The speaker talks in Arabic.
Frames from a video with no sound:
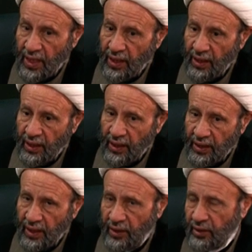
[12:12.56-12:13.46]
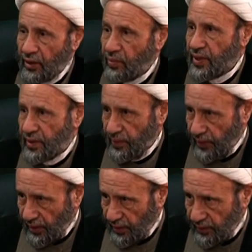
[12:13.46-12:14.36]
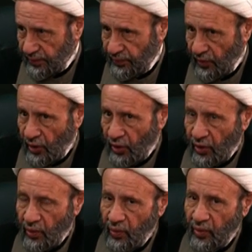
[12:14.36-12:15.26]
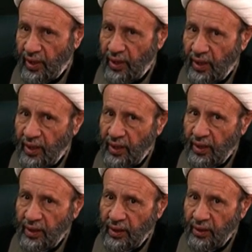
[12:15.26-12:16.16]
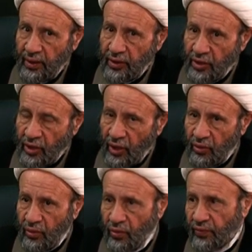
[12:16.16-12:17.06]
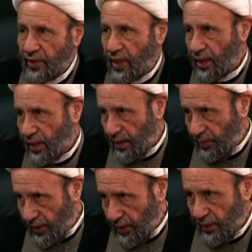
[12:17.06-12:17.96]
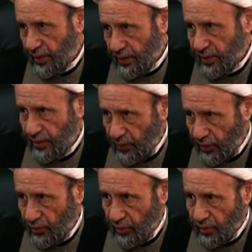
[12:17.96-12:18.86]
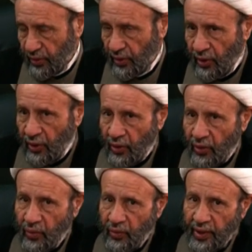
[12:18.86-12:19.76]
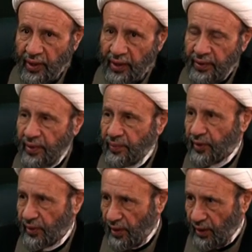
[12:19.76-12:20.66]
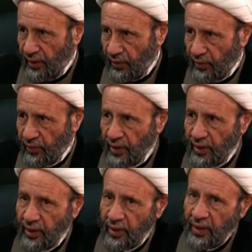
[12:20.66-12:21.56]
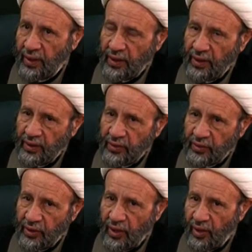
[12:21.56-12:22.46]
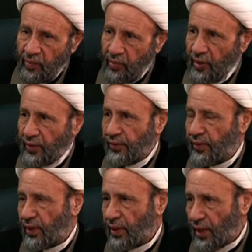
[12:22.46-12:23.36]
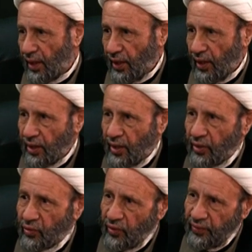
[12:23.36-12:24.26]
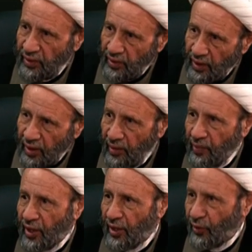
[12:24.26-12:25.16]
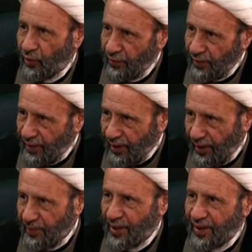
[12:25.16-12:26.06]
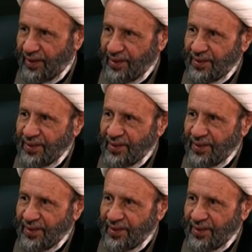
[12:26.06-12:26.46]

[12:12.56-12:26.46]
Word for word: آه، يحضر باستمرار ويجعله في حالة من التوتر وعدم الراحة و اضطراب في العلاقات وفي الآمال وفي الأعمال